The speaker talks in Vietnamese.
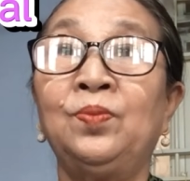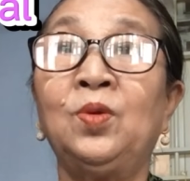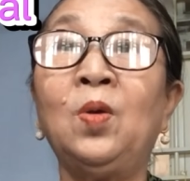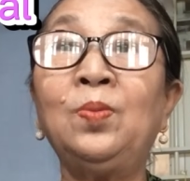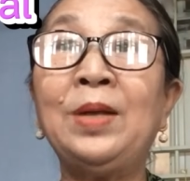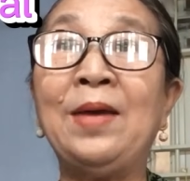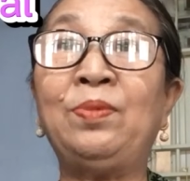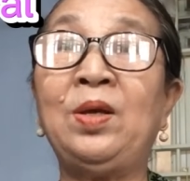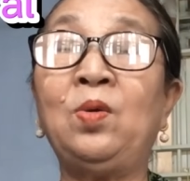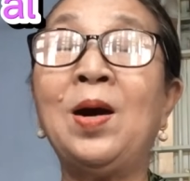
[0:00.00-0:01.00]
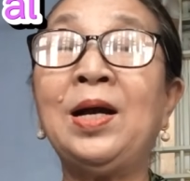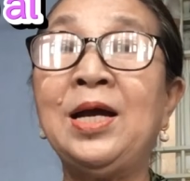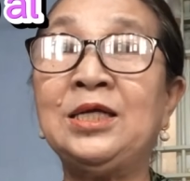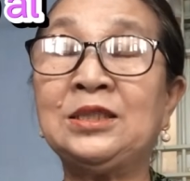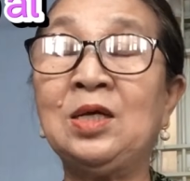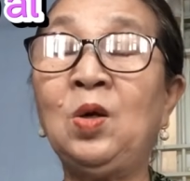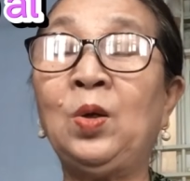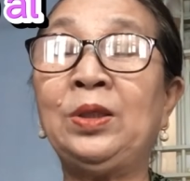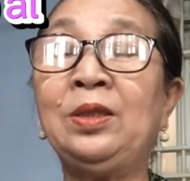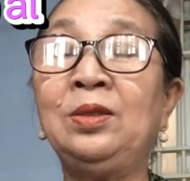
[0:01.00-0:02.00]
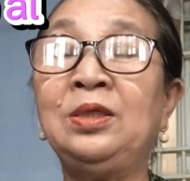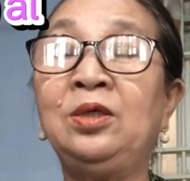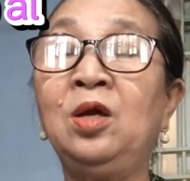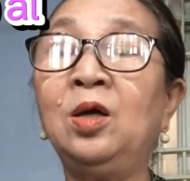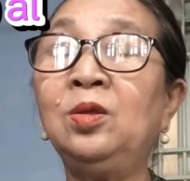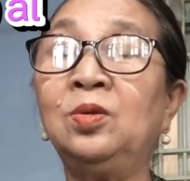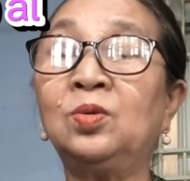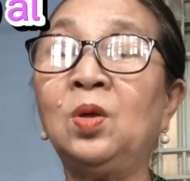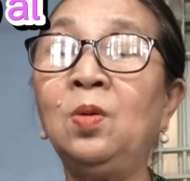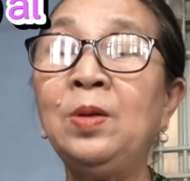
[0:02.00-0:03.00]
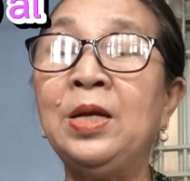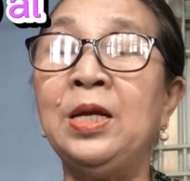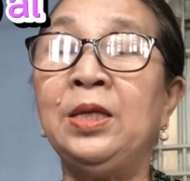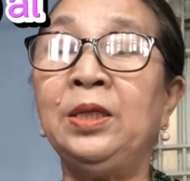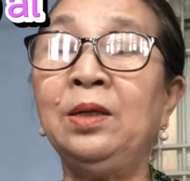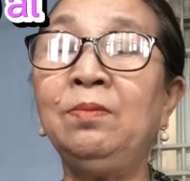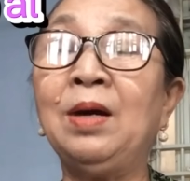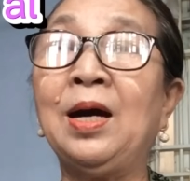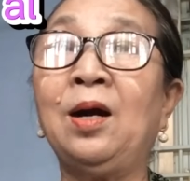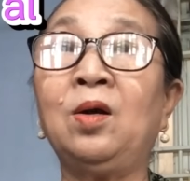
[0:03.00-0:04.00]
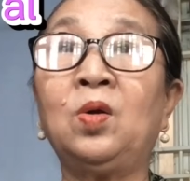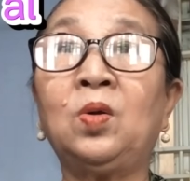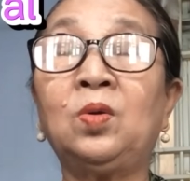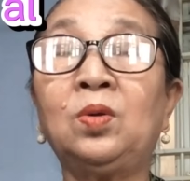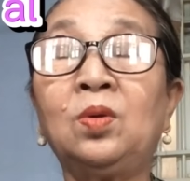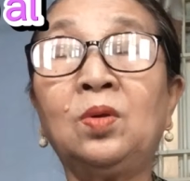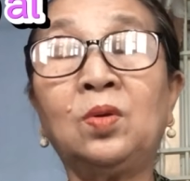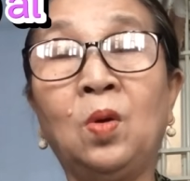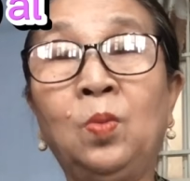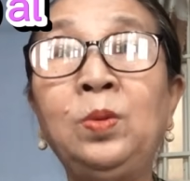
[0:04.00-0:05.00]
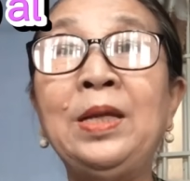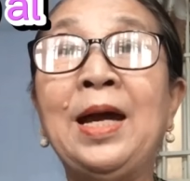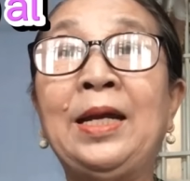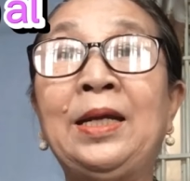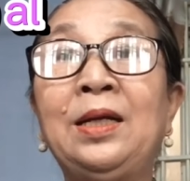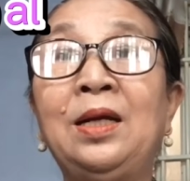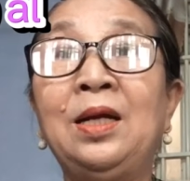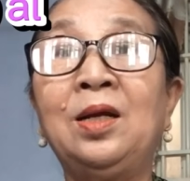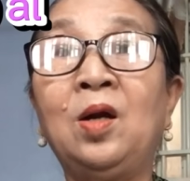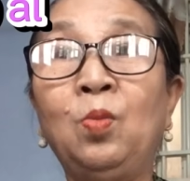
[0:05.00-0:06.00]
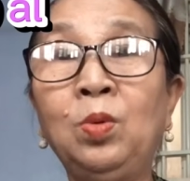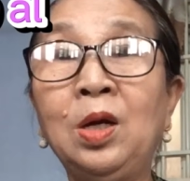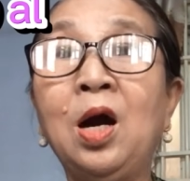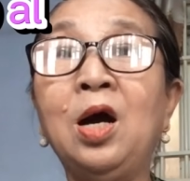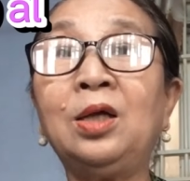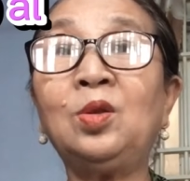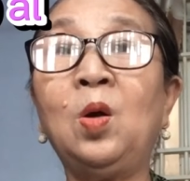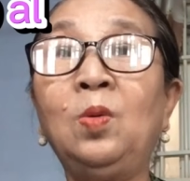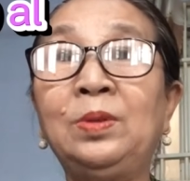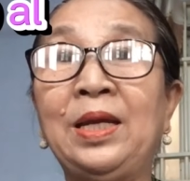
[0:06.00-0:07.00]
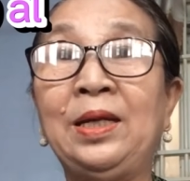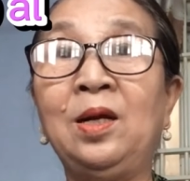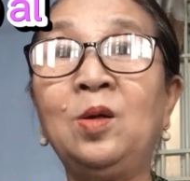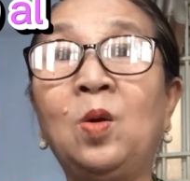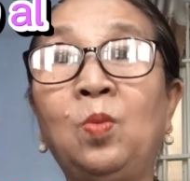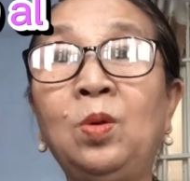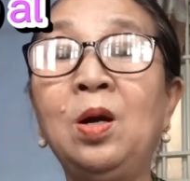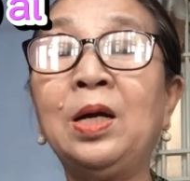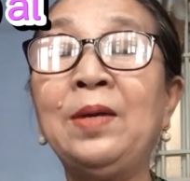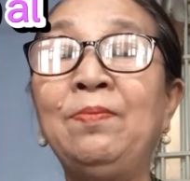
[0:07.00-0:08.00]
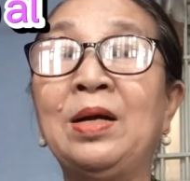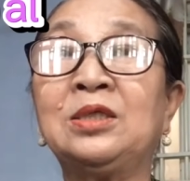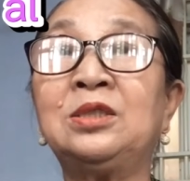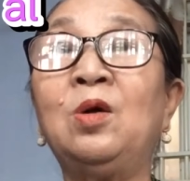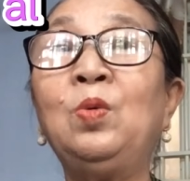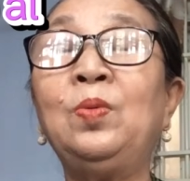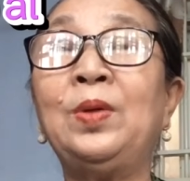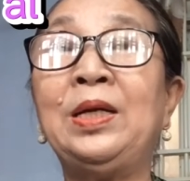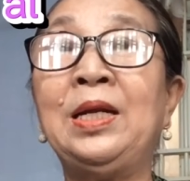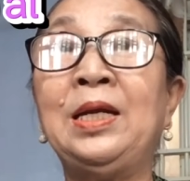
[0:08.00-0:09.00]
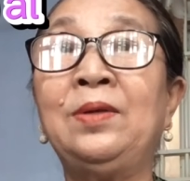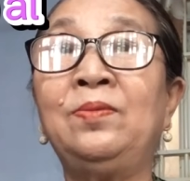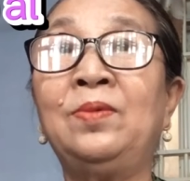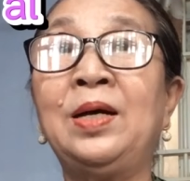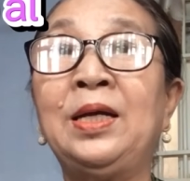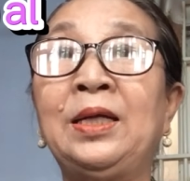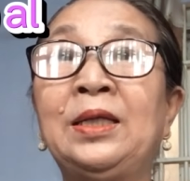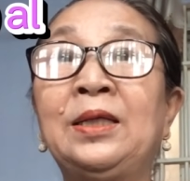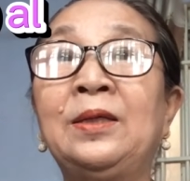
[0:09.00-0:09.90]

tốt đẹp thì quan hệ xã hội nó được tốt nhưng mà cũng vậy cũng có tốt thì nó cũng có cái mặt xấu về địa về